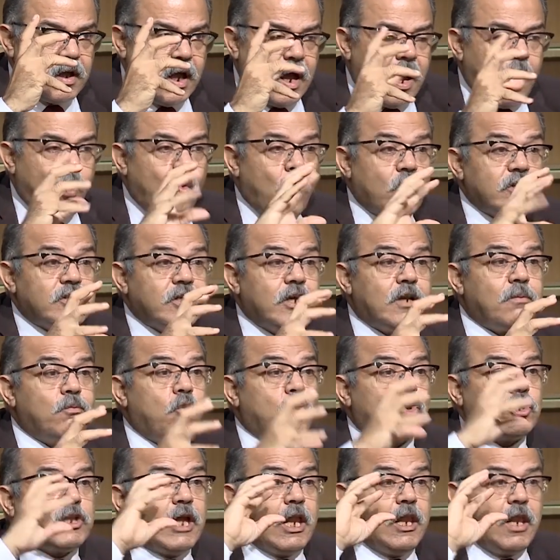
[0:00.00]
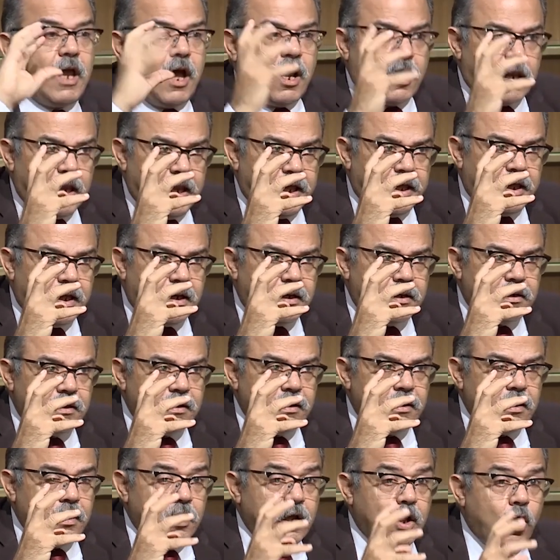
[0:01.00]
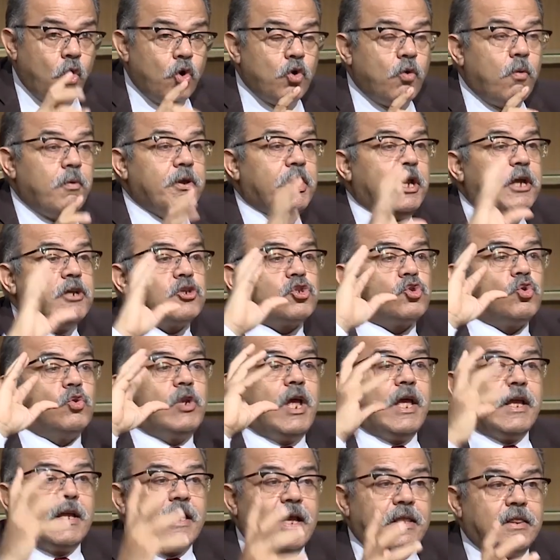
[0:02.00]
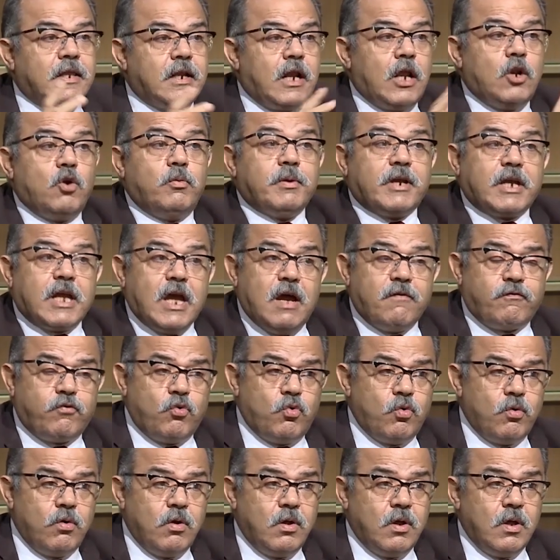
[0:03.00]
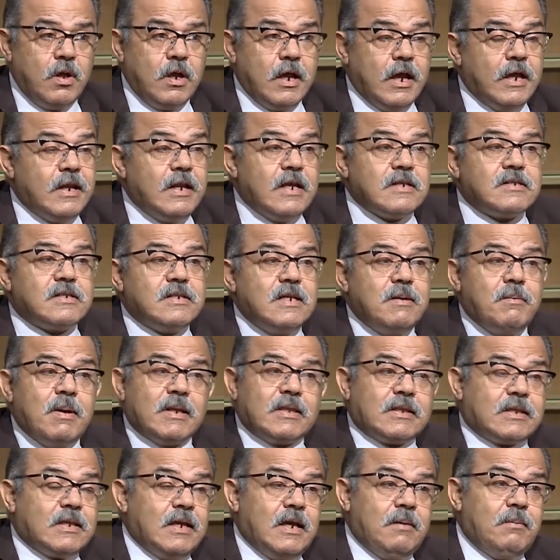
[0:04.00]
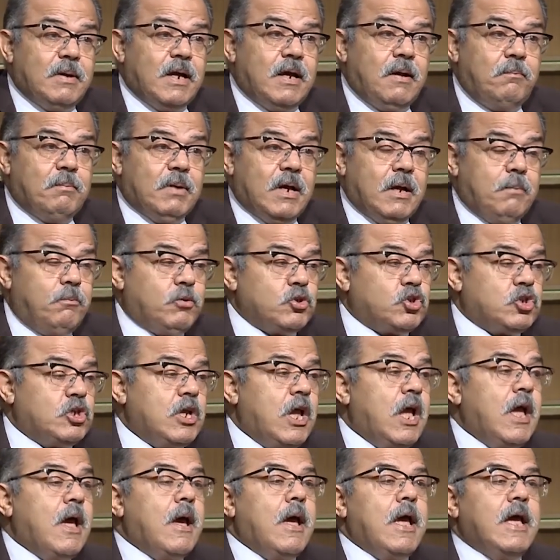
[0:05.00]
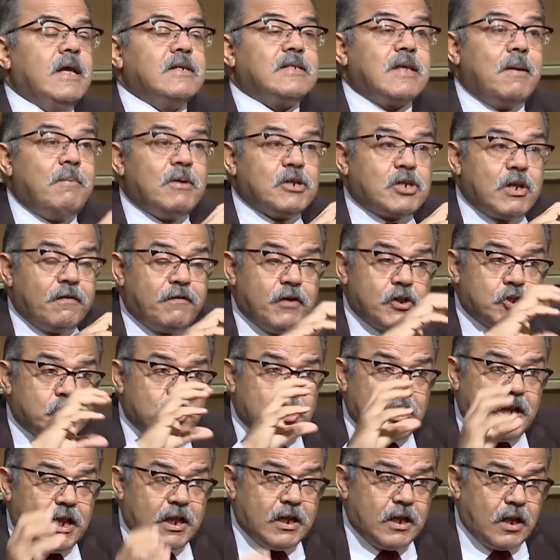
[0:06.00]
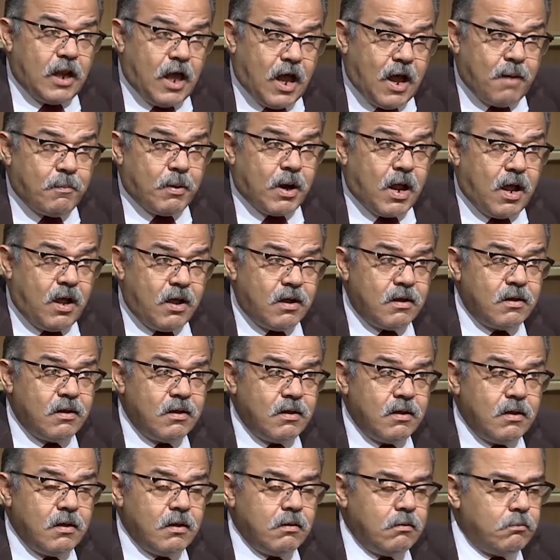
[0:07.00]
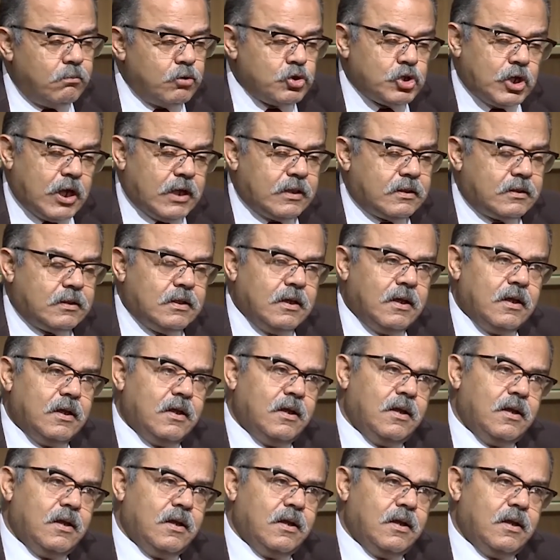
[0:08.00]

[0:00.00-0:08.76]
او وزير مختل عقليا يقوموا يحسوا انه هيتجنن عليهم يخافوا الناس دي ما بص اذا ما شافتش العين الحمراء مش هت